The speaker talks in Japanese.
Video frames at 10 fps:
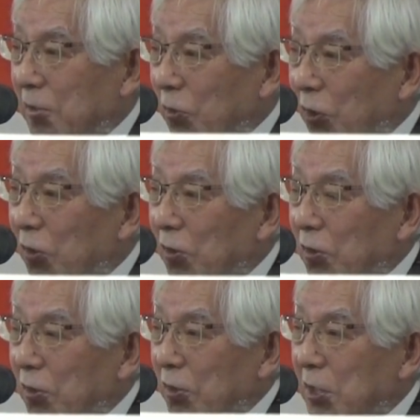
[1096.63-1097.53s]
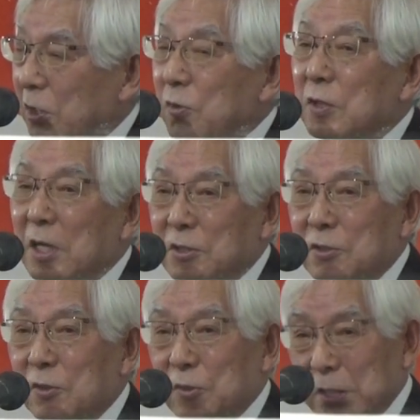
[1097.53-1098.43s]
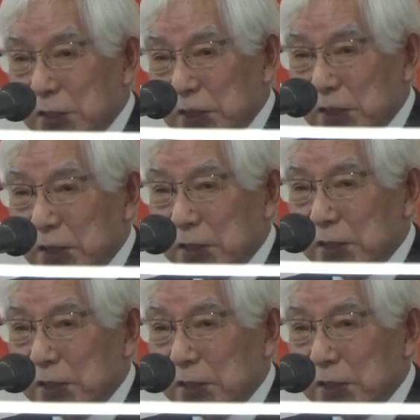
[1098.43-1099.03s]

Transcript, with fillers: の寄付が必要です